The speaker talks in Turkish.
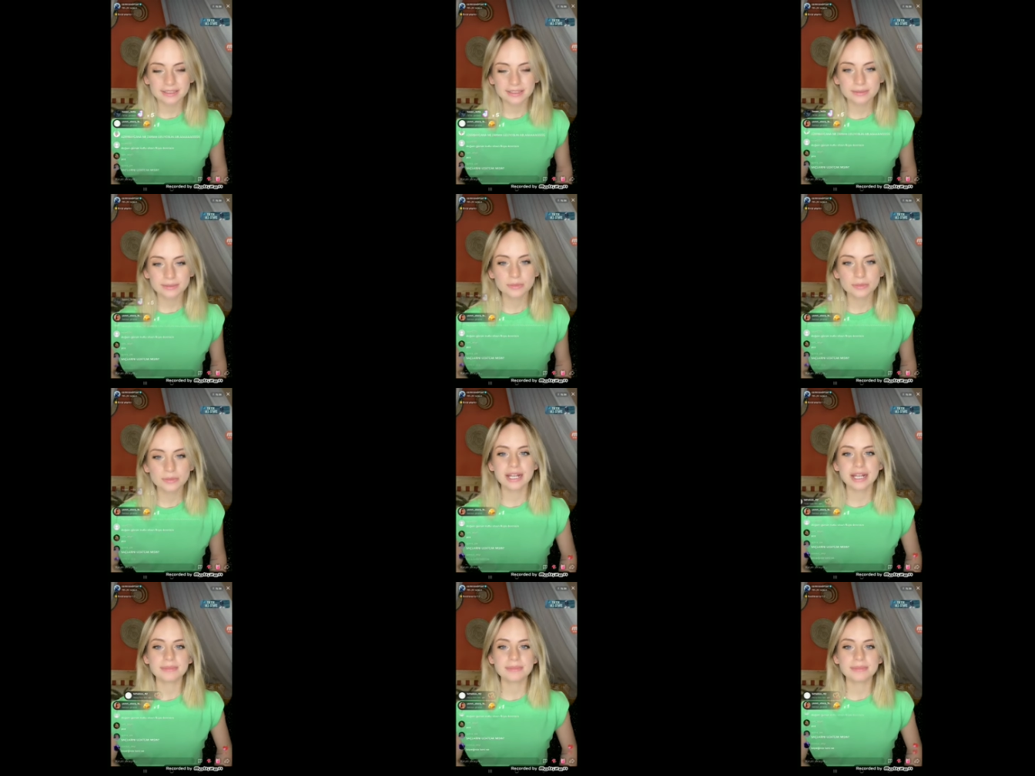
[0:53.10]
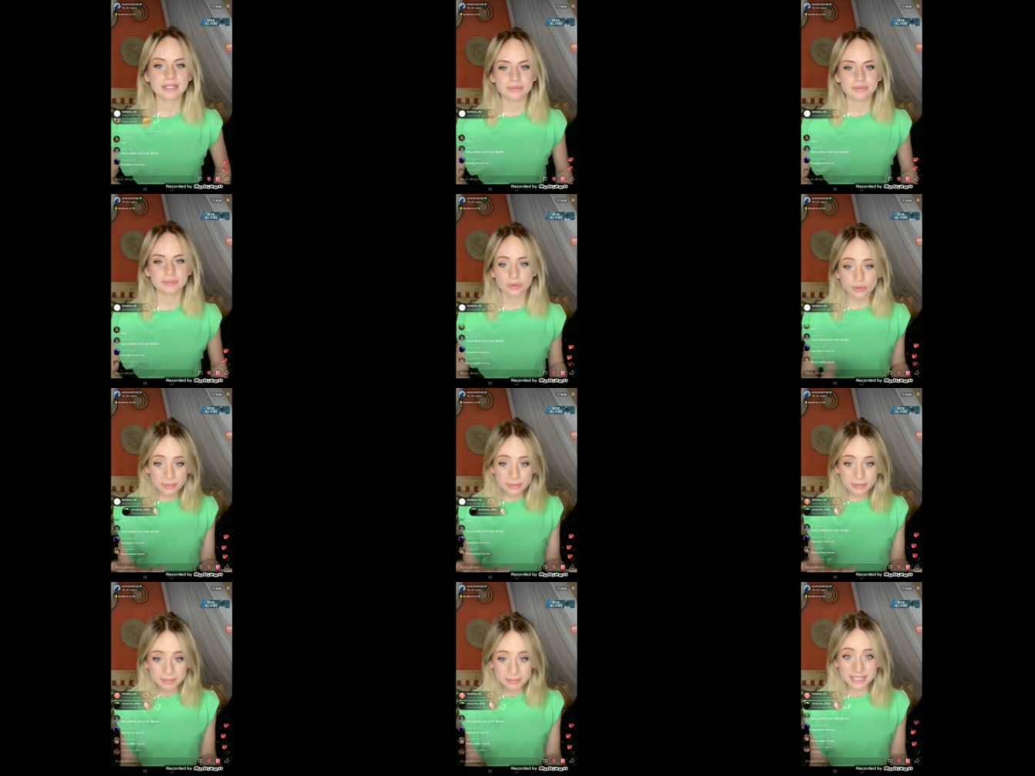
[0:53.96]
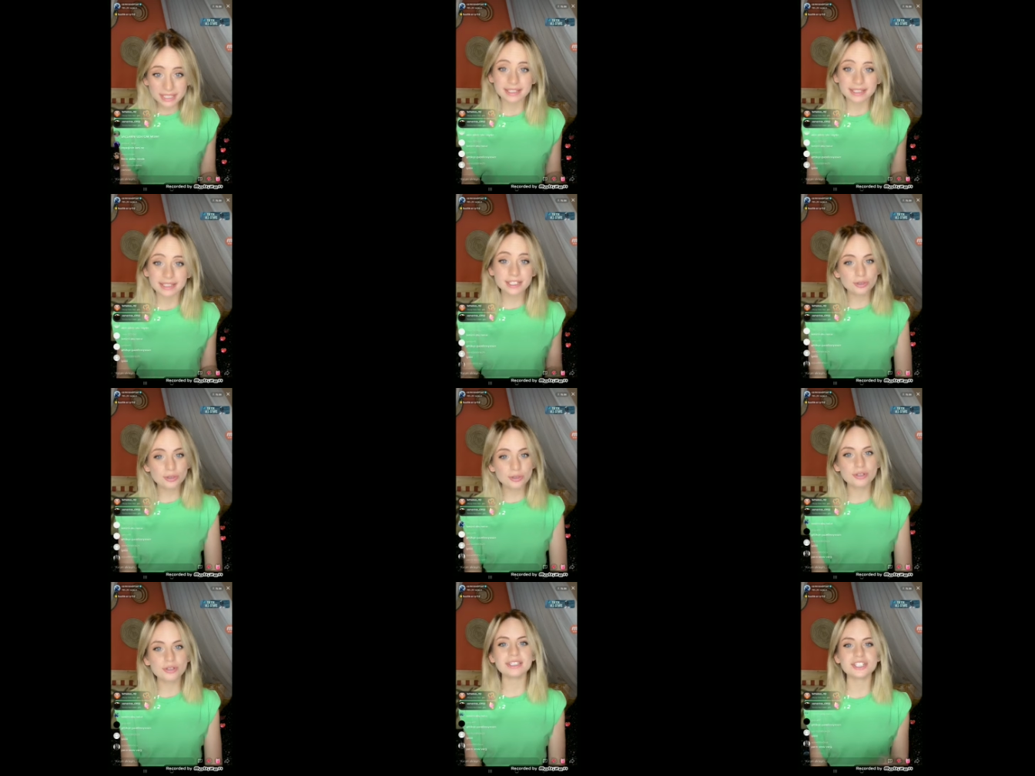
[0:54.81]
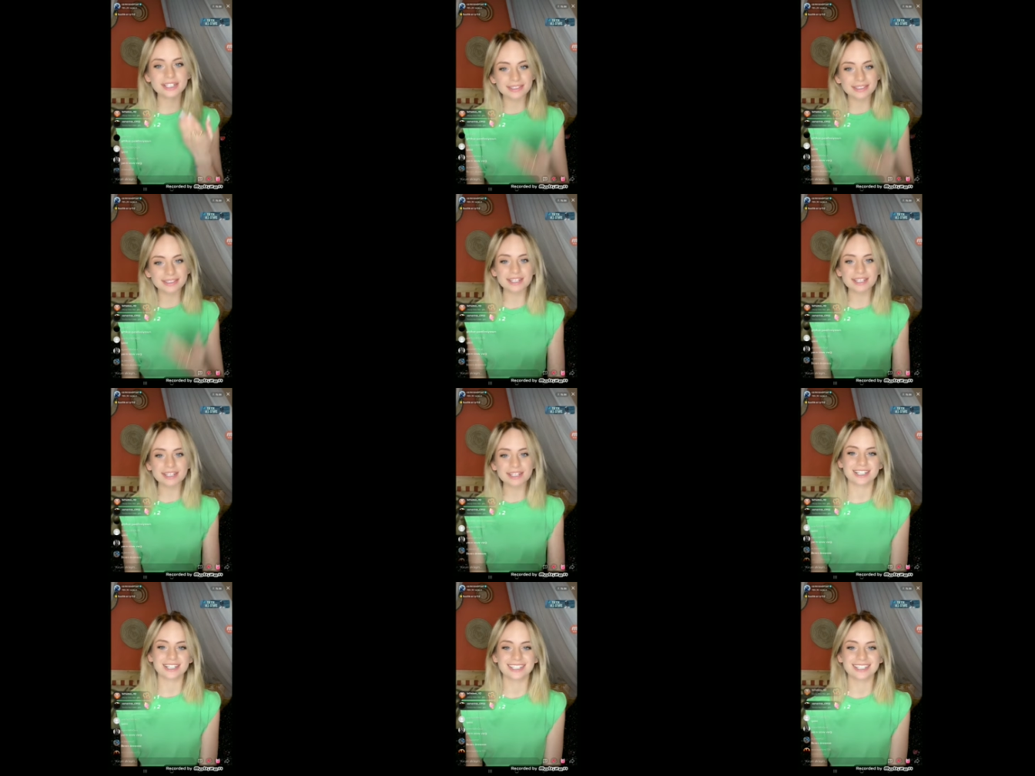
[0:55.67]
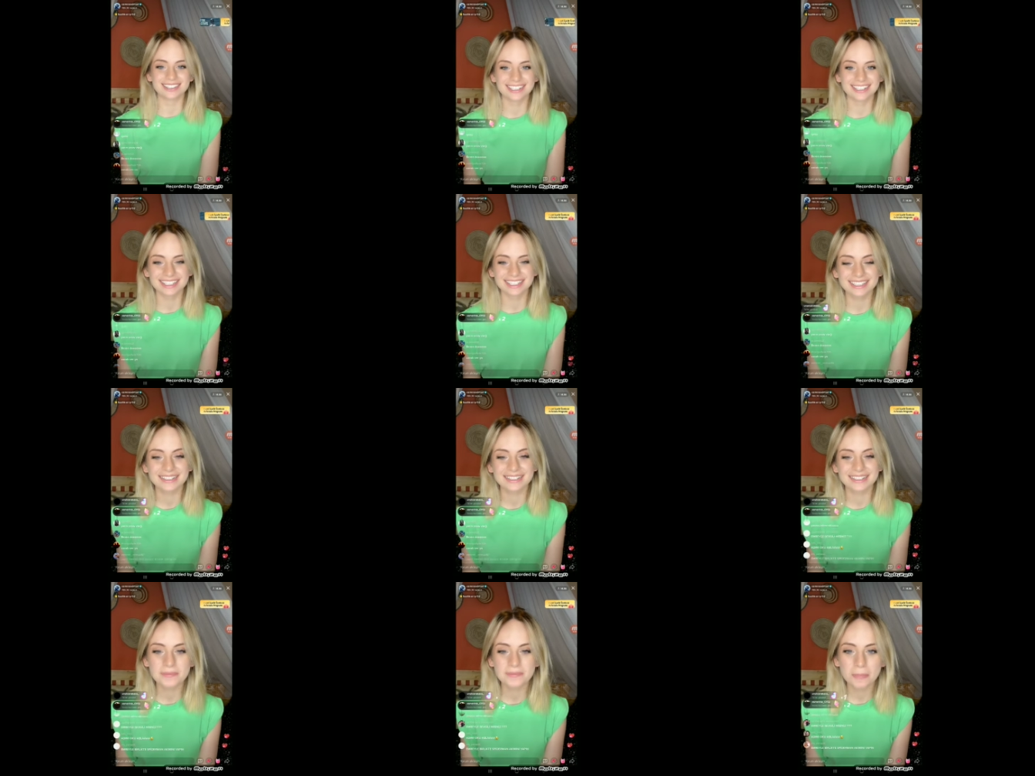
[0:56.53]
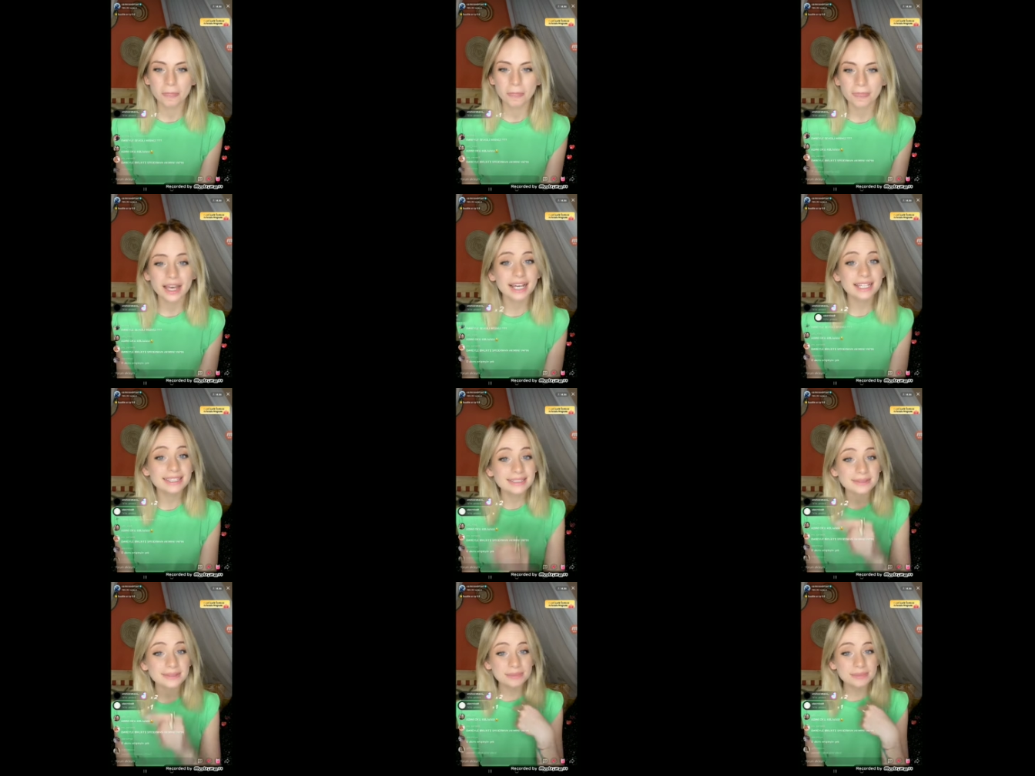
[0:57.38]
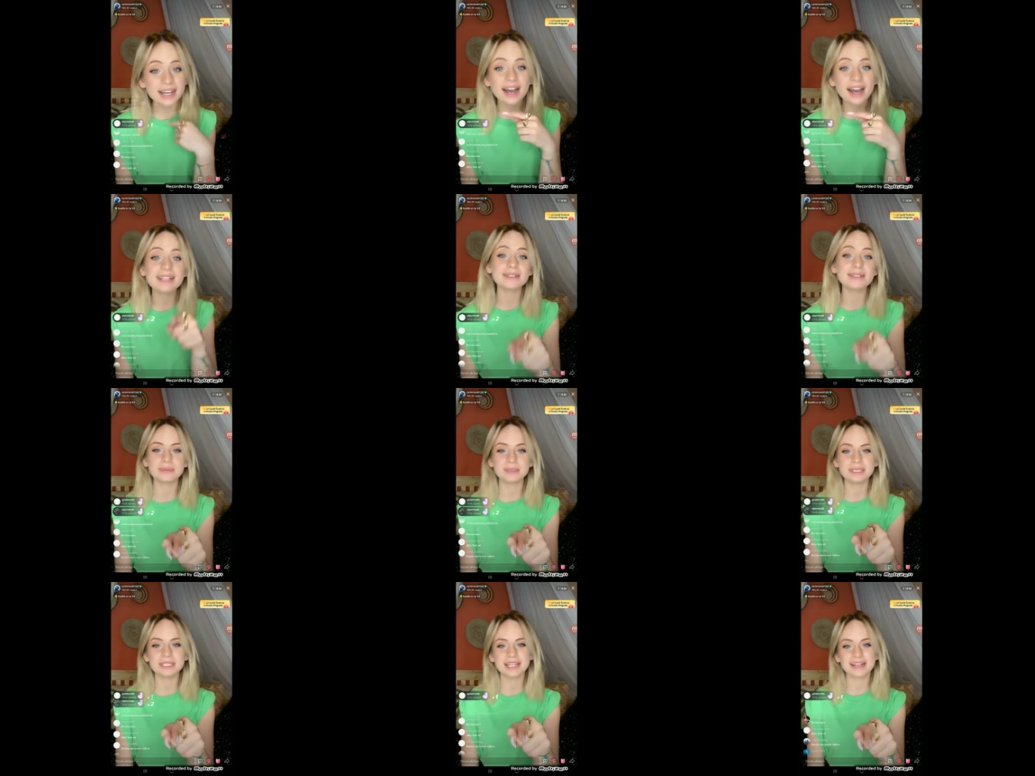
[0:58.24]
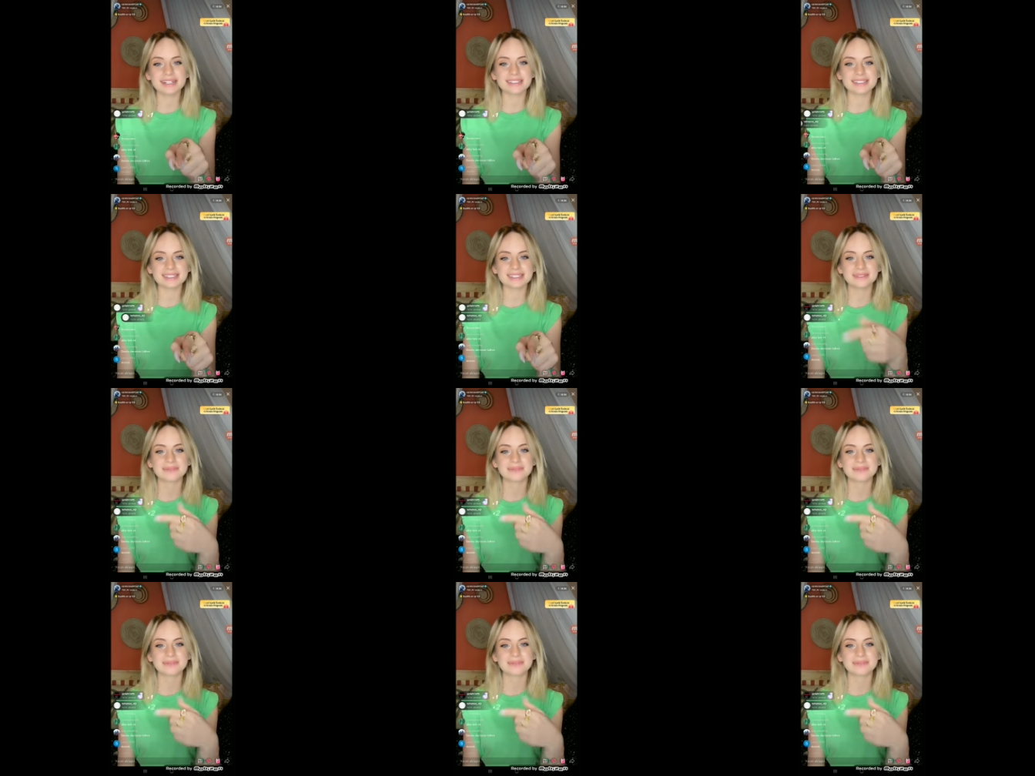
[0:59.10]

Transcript: Adımı söyler misin yavrum? Göremedim ki. Keşke öyle diyeceğin adını yazsaydın direkt. Adımı kalbine yaz.